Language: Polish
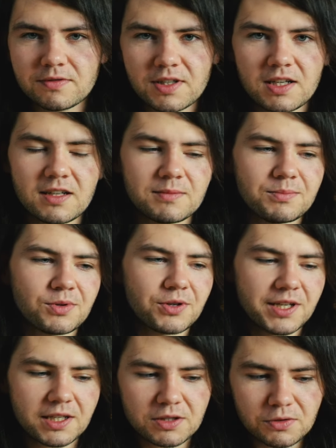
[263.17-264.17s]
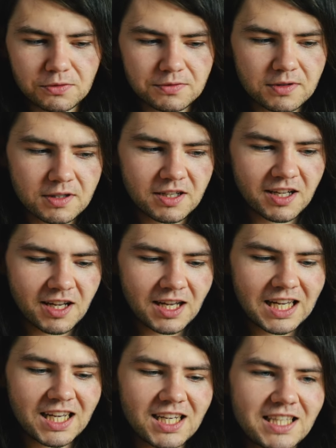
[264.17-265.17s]
wiele projektów
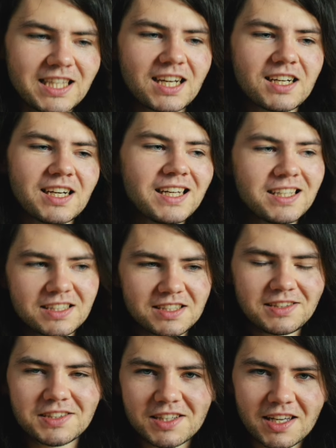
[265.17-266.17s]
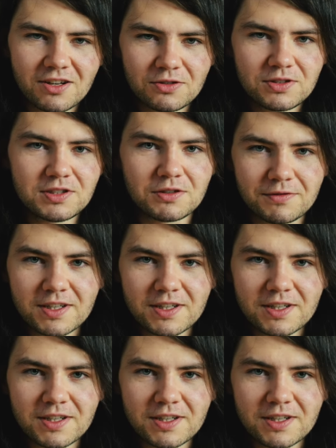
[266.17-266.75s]
i nagle nic tego, ni